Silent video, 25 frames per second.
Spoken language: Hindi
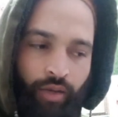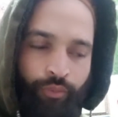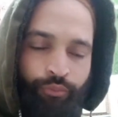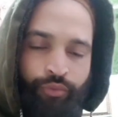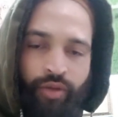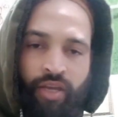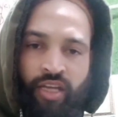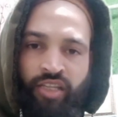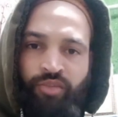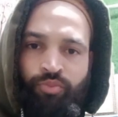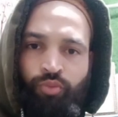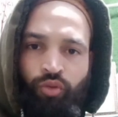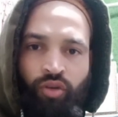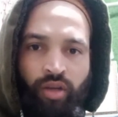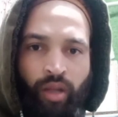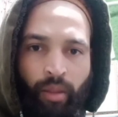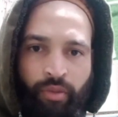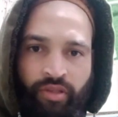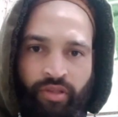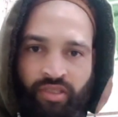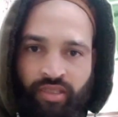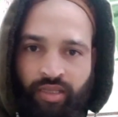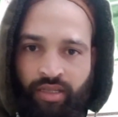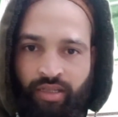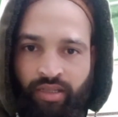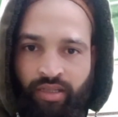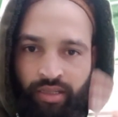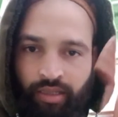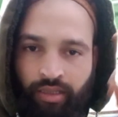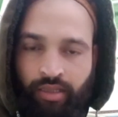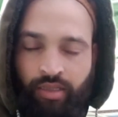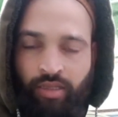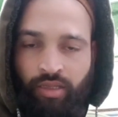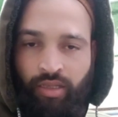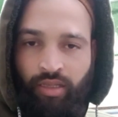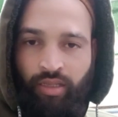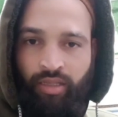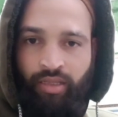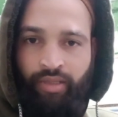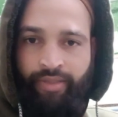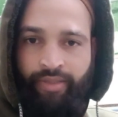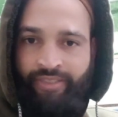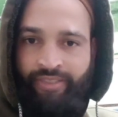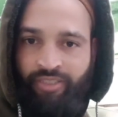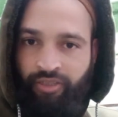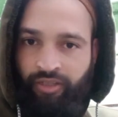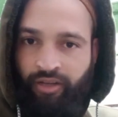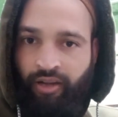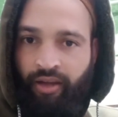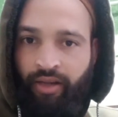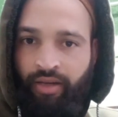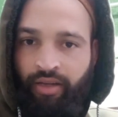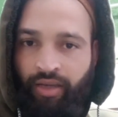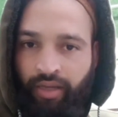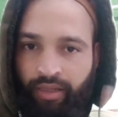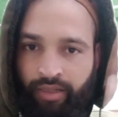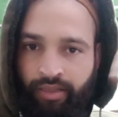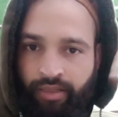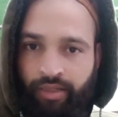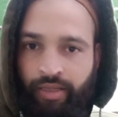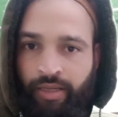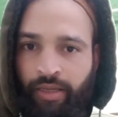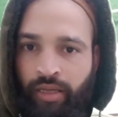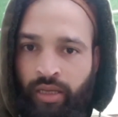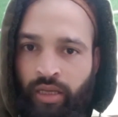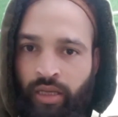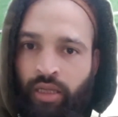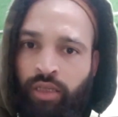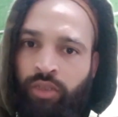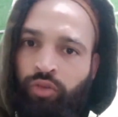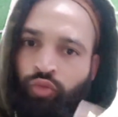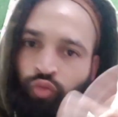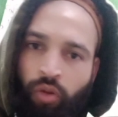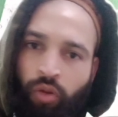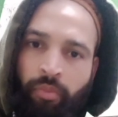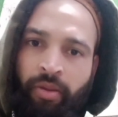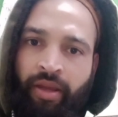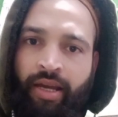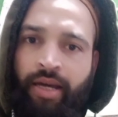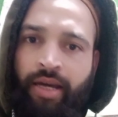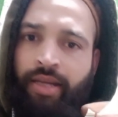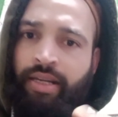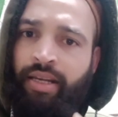फेसबुक अभी सरकार स्क्रार कर रहे हैं वो भी कर